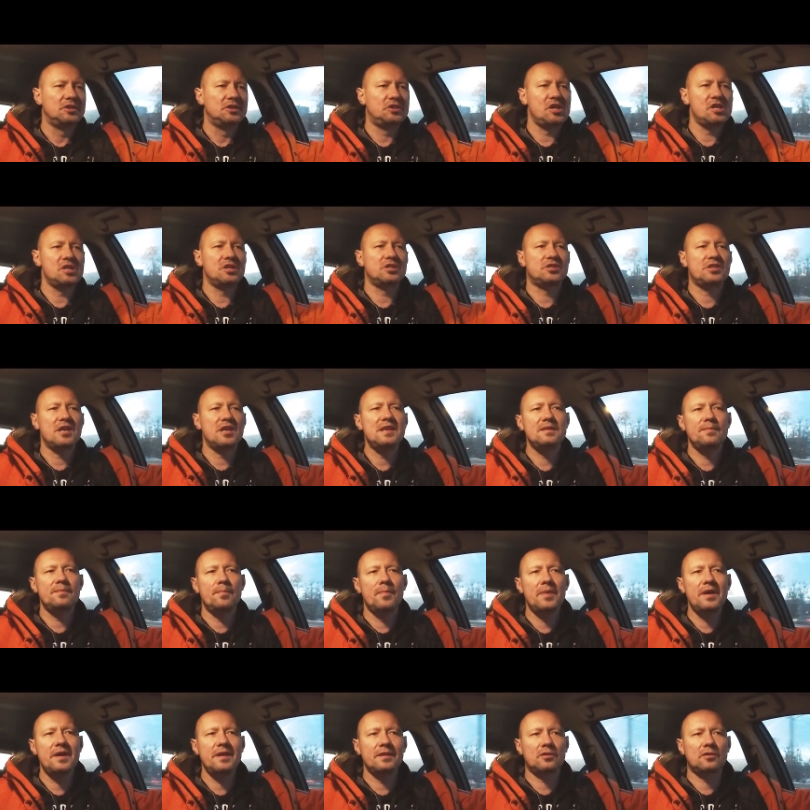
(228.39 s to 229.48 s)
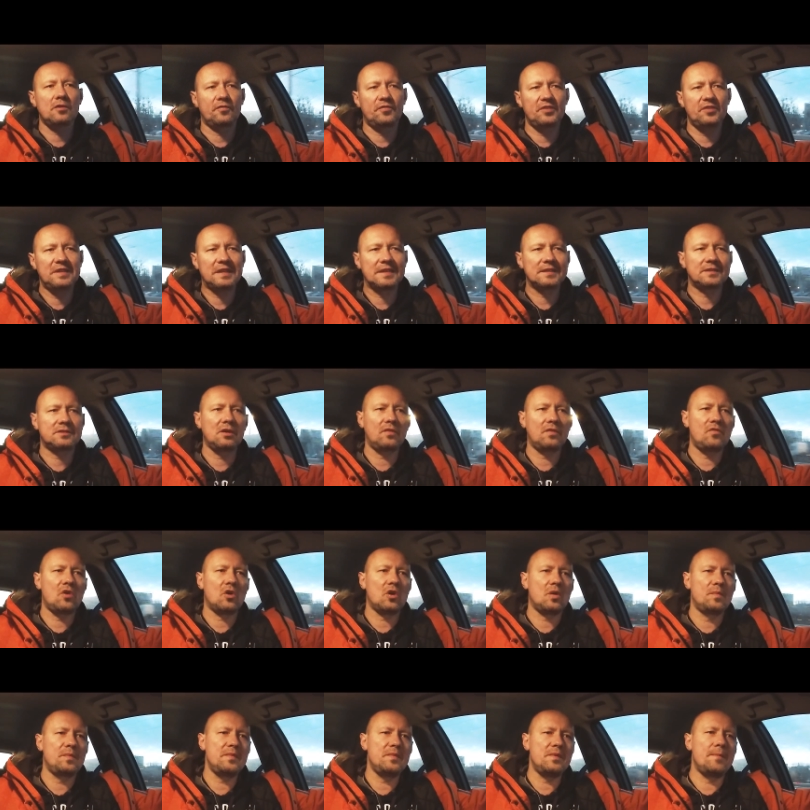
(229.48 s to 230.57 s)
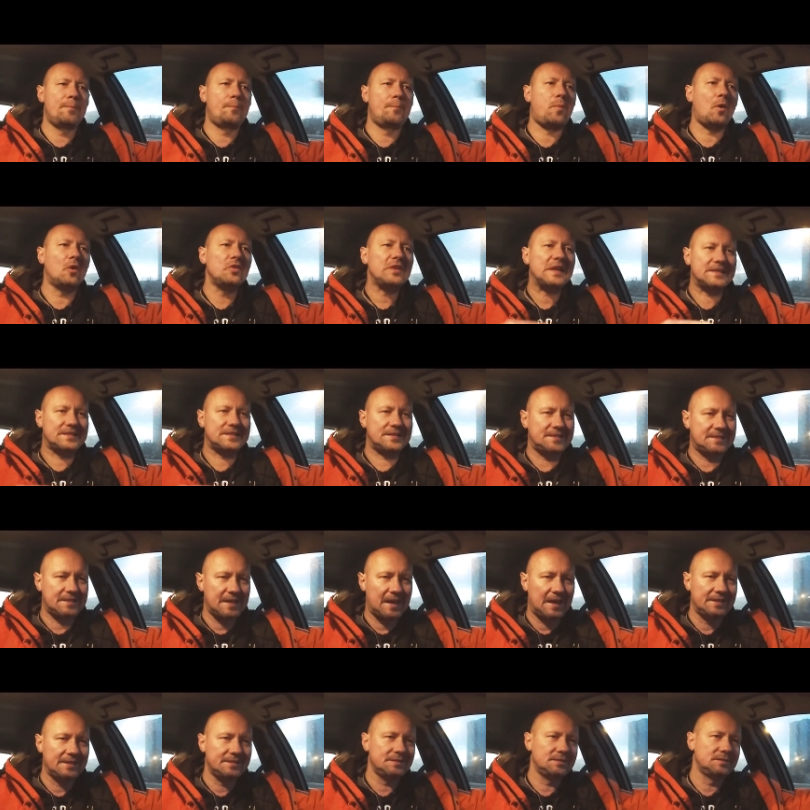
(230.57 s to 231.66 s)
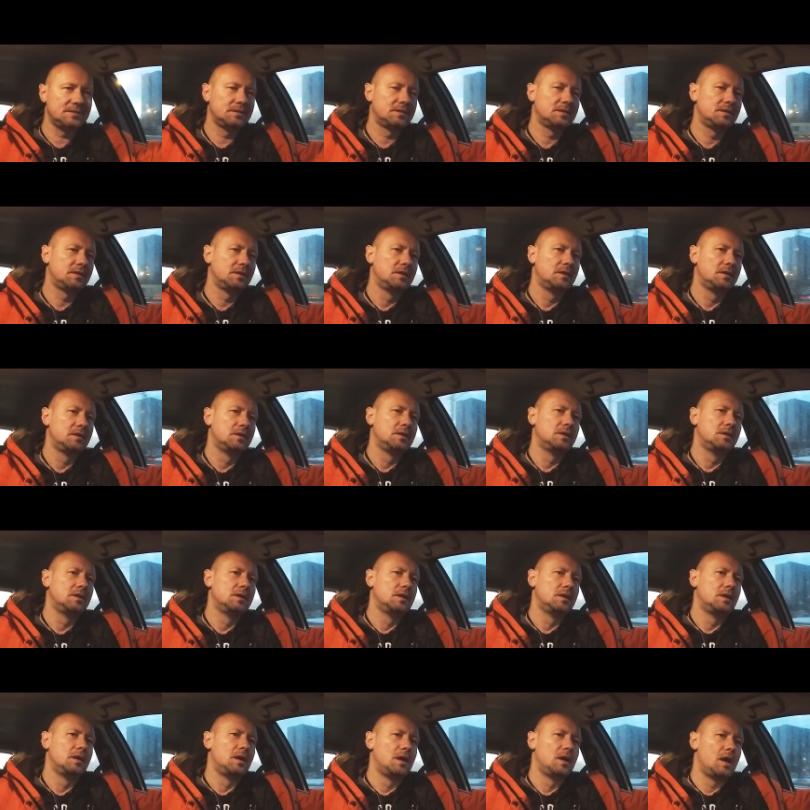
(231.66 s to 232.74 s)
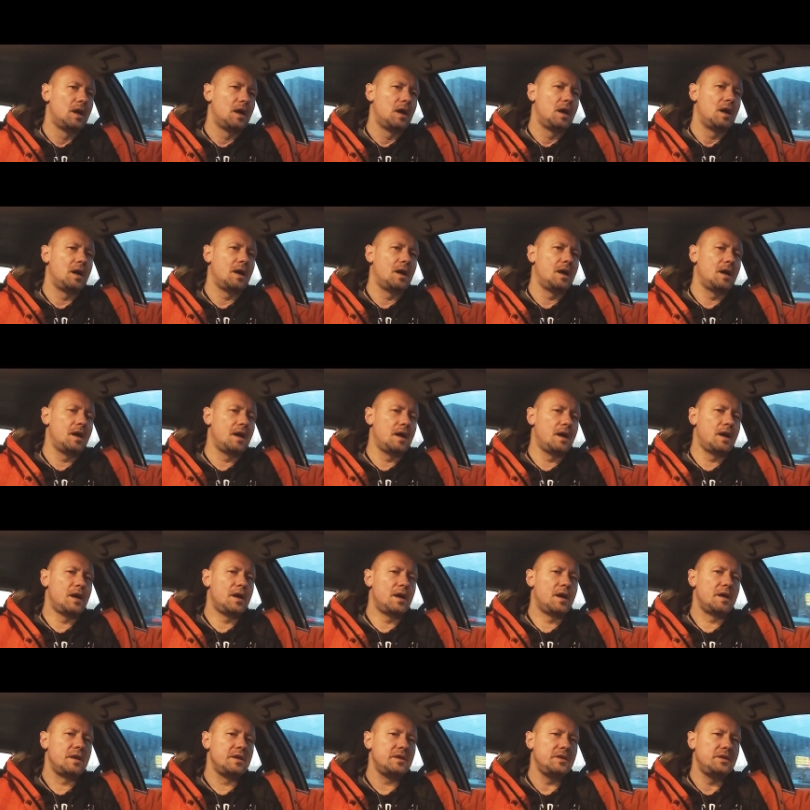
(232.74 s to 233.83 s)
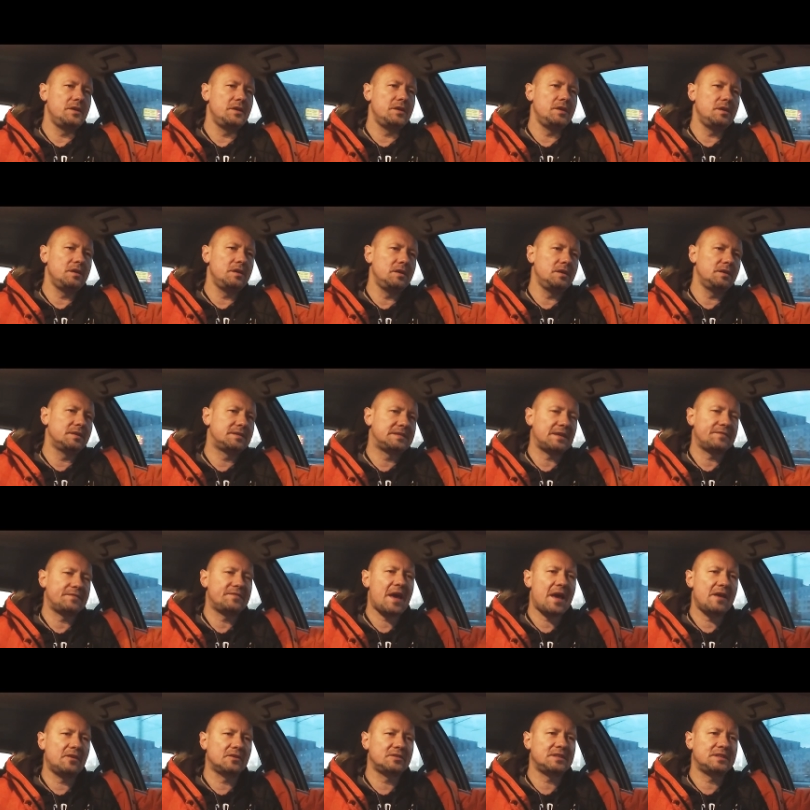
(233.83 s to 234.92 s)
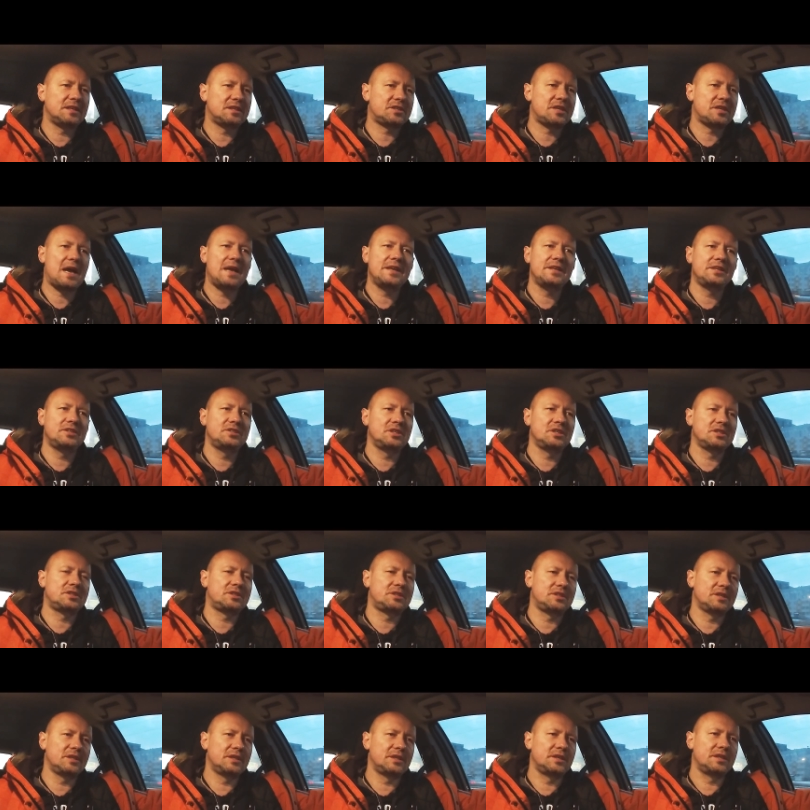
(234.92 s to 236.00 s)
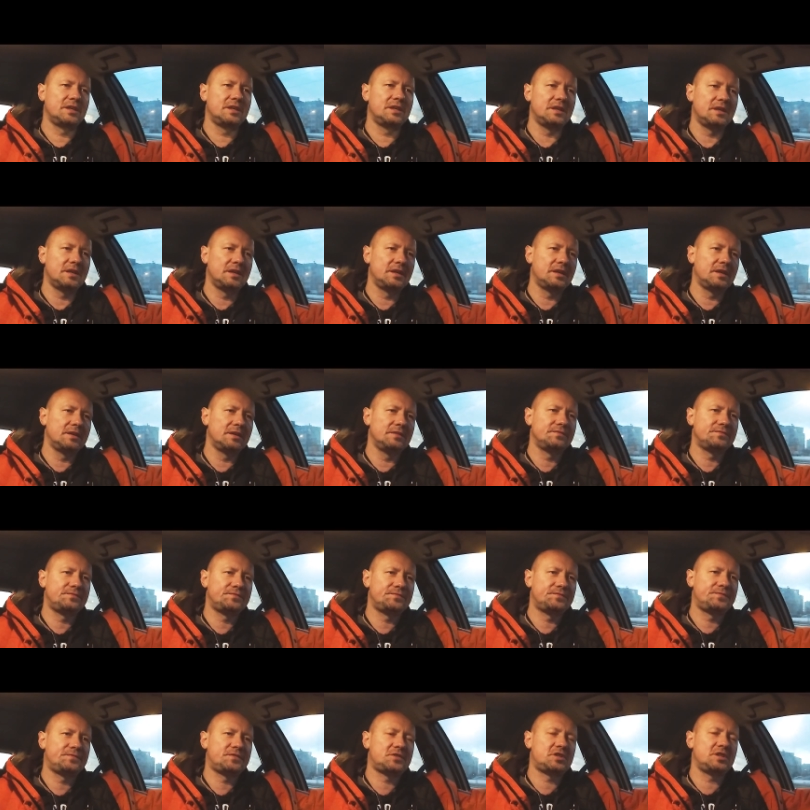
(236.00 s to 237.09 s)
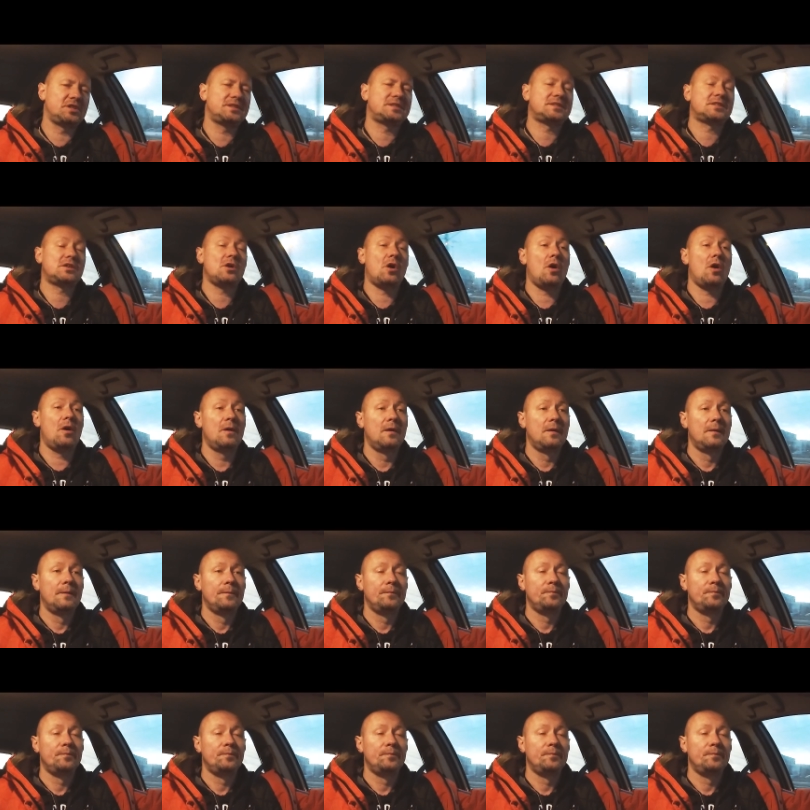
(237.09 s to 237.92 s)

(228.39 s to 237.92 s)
że jeżeli my to finansowo robimy ponad stan e, i, stawiając na szali gdzieś e, wszystko,